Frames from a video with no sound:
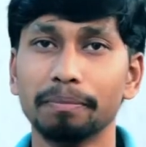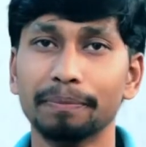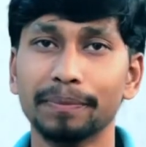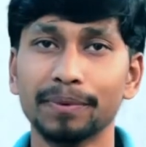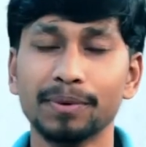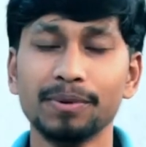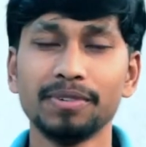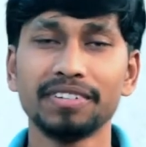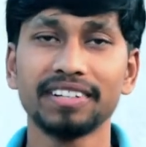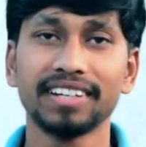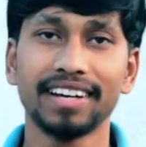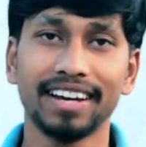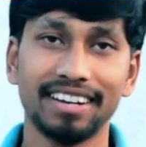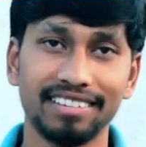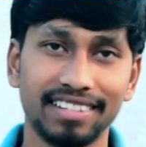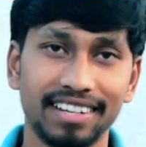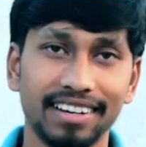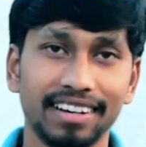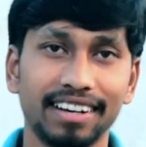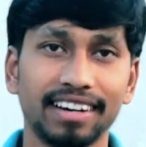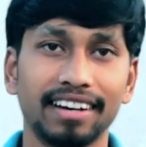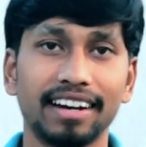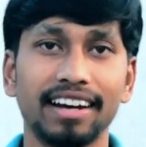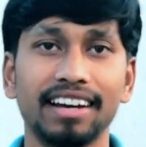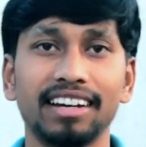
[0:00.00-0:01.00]
बूट
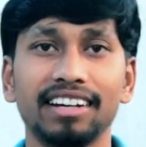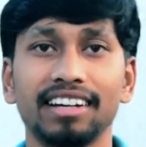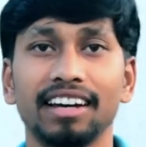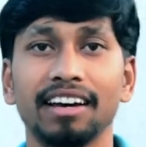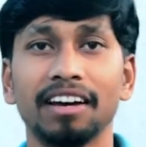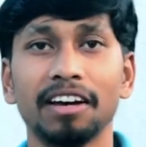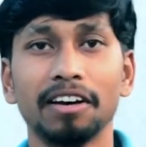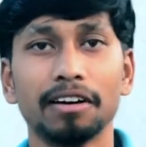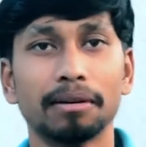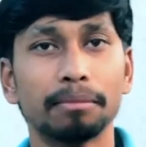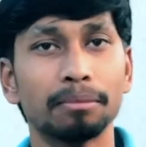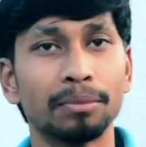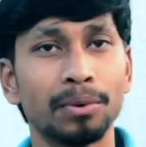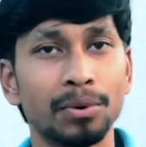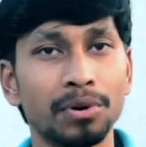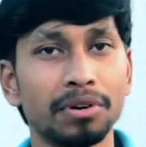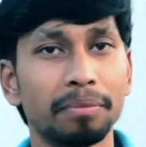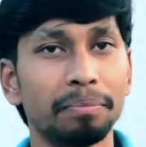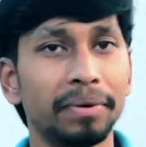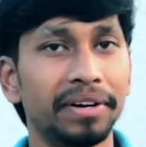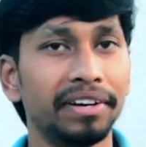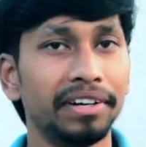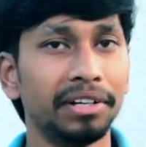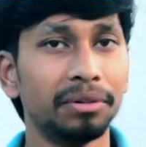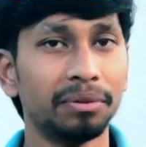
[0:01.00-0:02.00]
कैसे कराएंगे
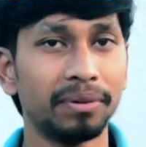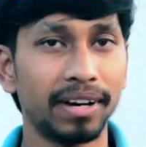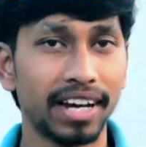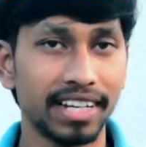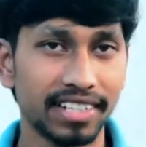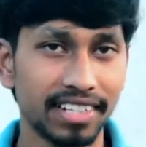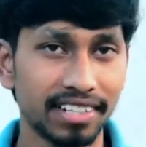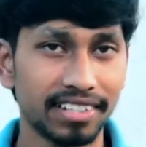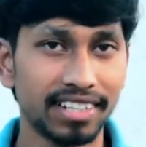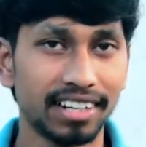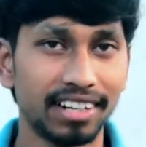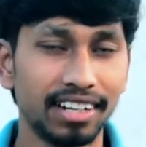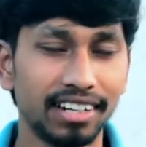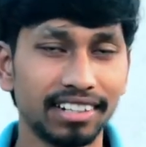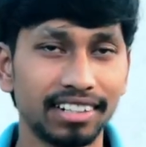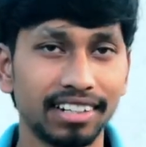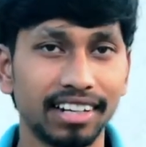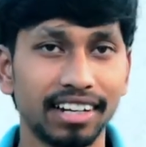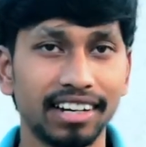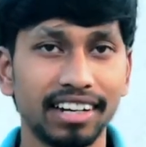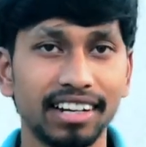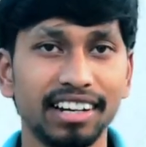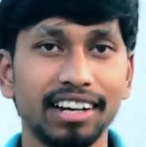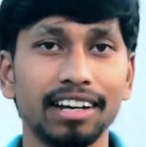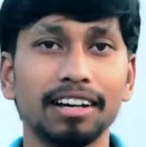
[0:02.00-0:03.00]
बूट मेन्यू कैसे सेलेक्ट
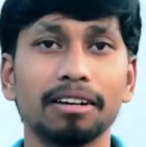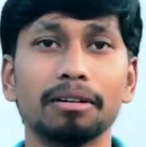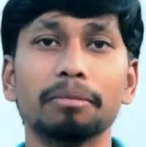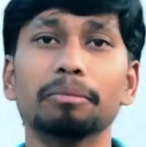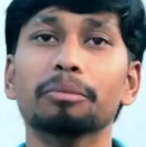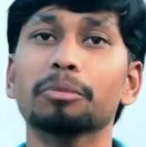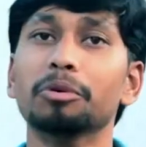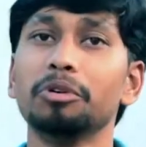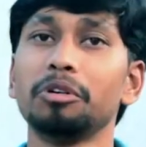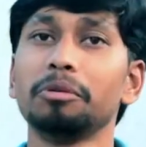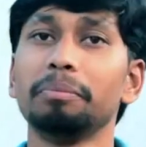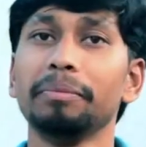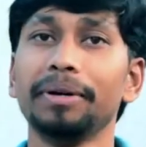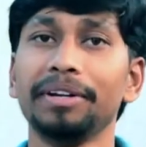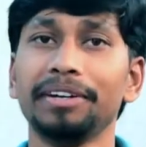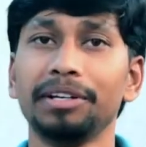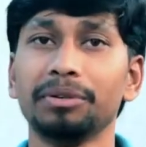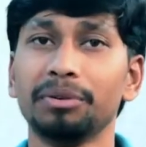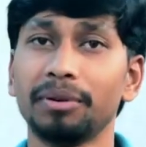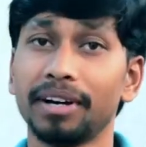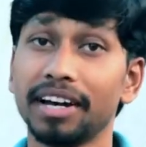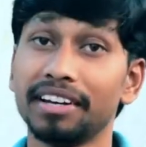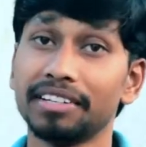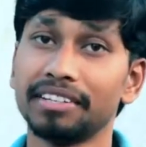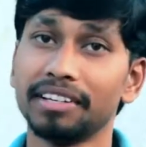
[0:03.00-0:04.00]
करेंगे बूट
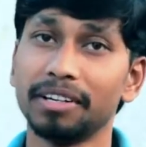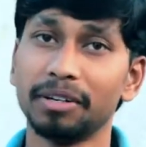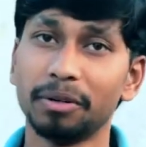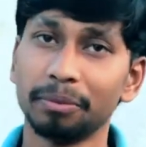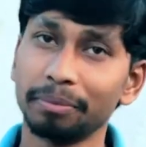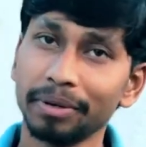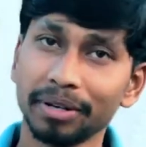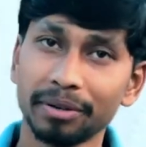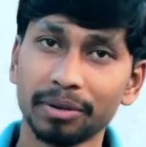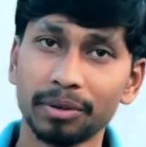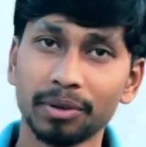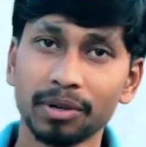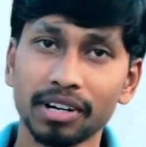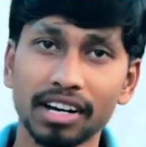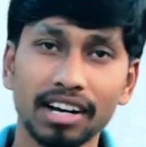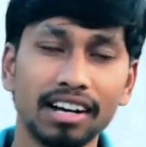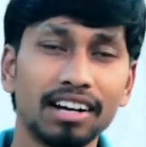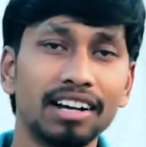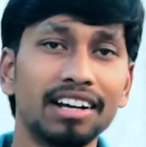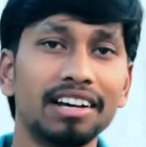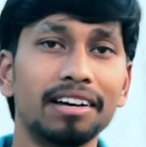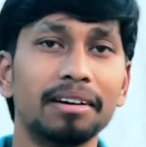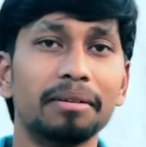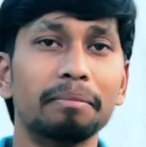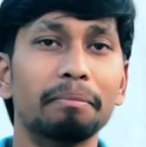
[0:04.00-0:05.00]
मेन्यू कैसे ओपन होगा